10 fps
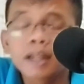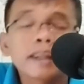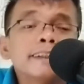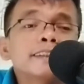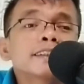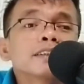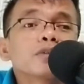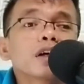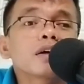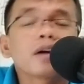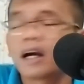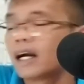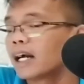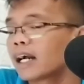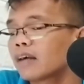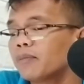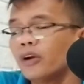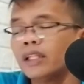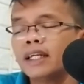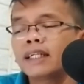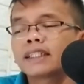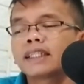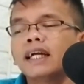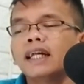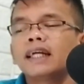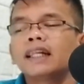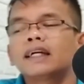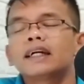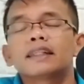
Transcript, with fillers: next uh, ke poin yang ketiga adalah